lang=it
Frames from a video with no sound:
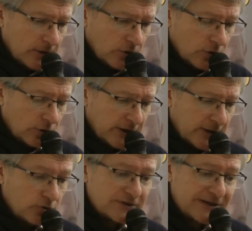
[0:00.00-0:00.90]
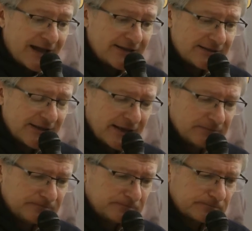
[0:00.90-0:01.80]
con
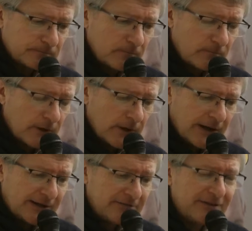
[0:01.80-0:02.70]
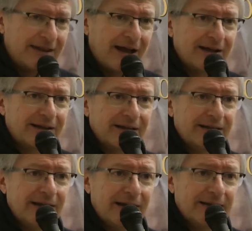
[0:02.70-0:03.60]
costanza l'attività
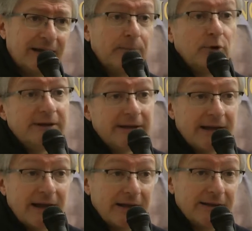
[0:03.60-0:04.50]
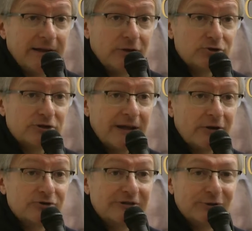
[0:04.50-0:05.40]
anche della, della politica nel nostro,
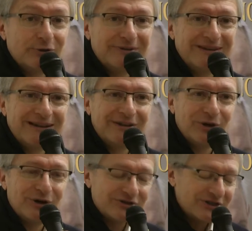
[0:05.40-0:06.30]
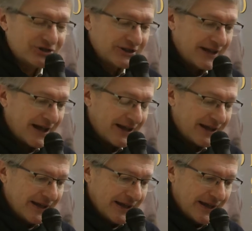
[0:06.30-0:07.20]
nel nostro, territorio, nella nostra
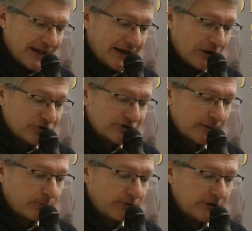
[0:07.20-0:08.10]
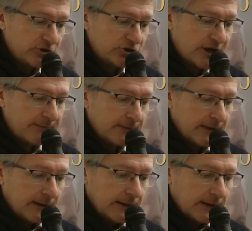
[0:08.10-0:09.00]
città e nella nostra provincia.
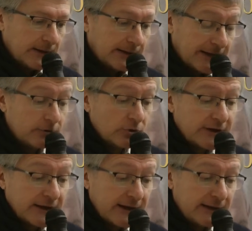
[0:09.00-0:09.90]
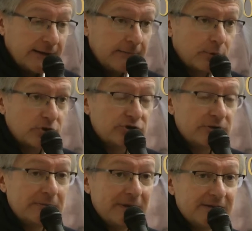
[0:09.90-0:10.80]
Credo che nei
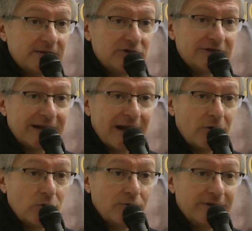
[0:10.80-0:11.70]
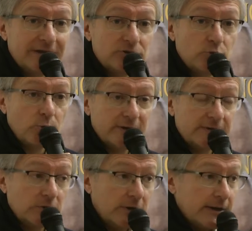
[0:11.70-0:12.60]
prossimi mesi ci saranno novità
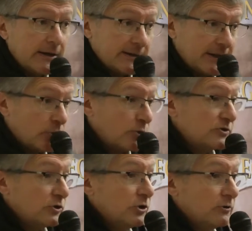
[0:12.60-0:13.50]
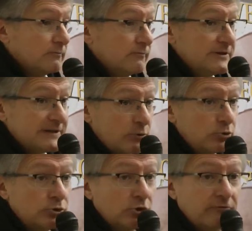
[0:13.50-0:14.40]
questo. Detto questo io vi
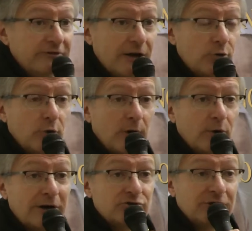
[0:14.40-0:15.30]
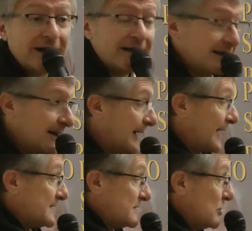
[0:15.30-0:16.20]
saluto, vi auguro una buona giornata,
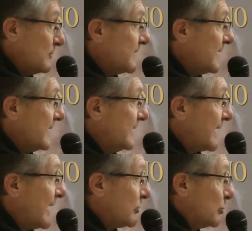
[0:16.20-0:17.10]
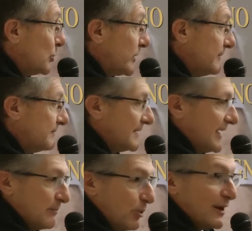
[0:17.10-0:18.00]
ringrazio i relatori
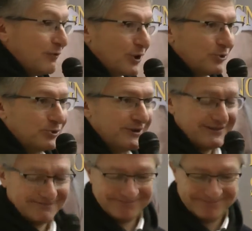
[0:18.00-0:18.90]
e buon lavoro a tutti.